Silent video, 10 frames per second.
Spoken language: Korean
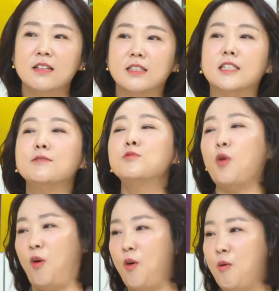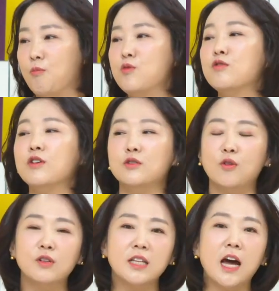짐으로
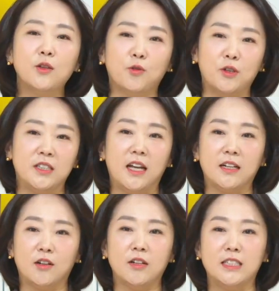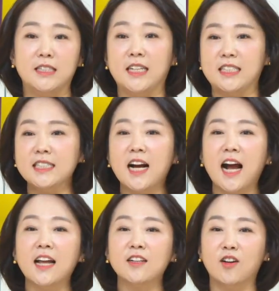물건으로 쌓아놓고 있다는 거는 진짜
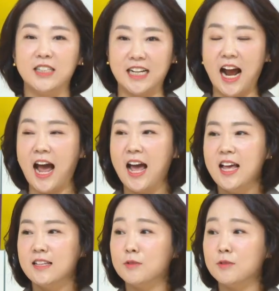심각한 거니까 그렇죠.